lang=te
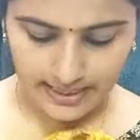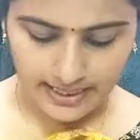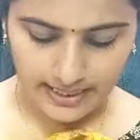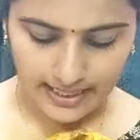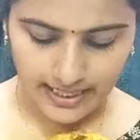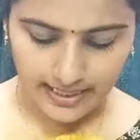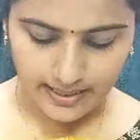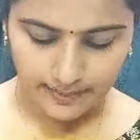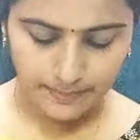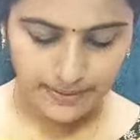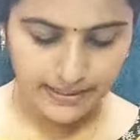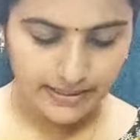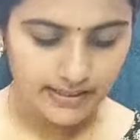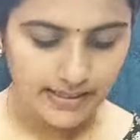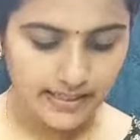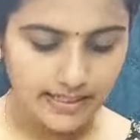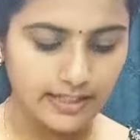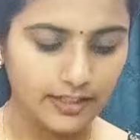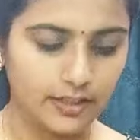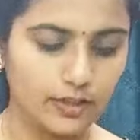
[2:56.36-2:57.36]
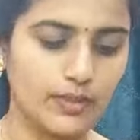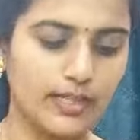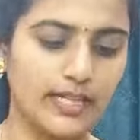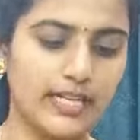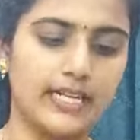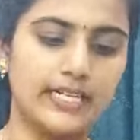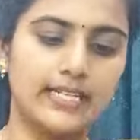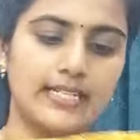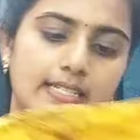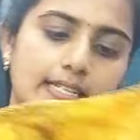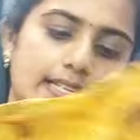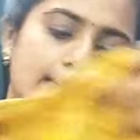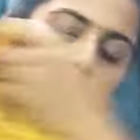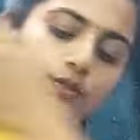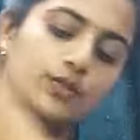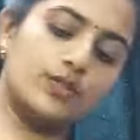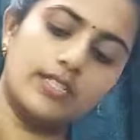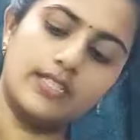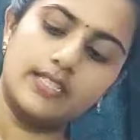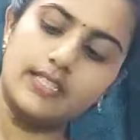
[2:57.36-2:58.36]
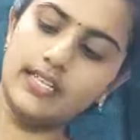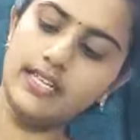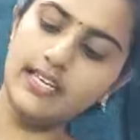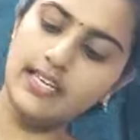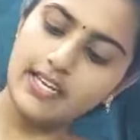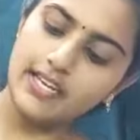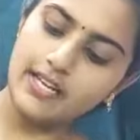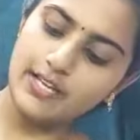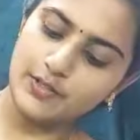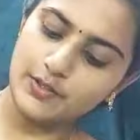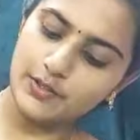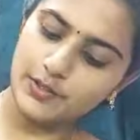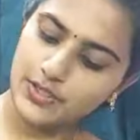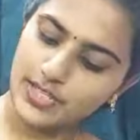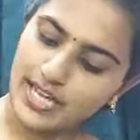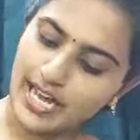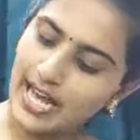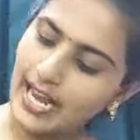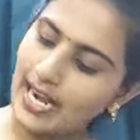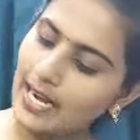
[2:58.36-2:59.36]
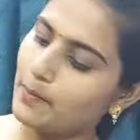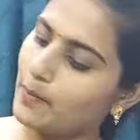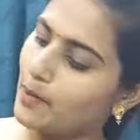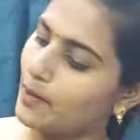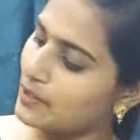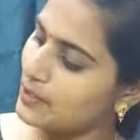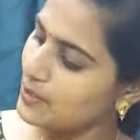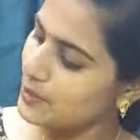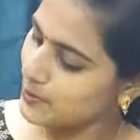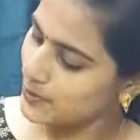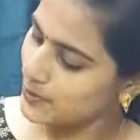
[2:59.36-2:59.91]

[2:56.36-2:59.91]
ఇలా పింక్ కలర్తో ఇలా డిజైన్ వచ్చింది సో చాలా బాగుంది